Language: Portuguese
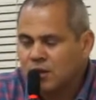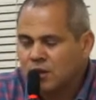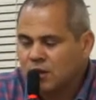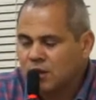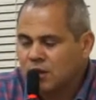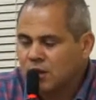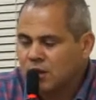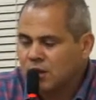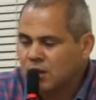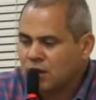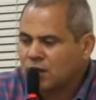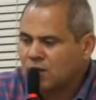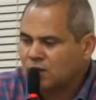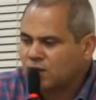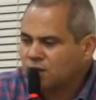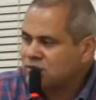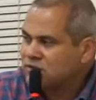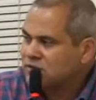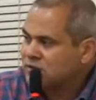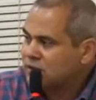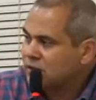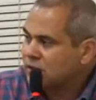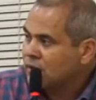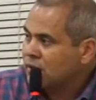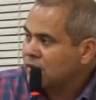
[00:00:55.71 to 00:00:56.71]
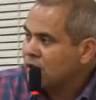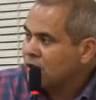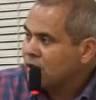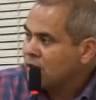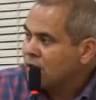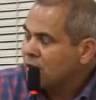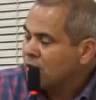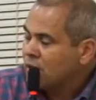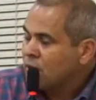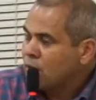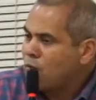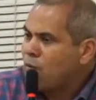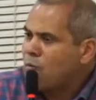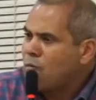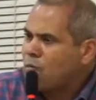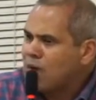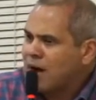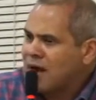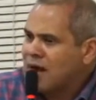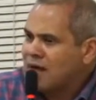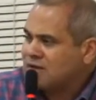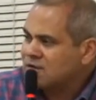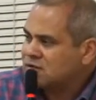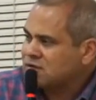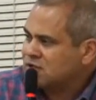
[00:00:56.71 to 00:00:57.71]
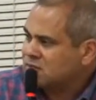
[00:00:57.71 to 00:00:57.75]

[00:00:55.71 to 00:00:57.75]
é, não vou dizer com mais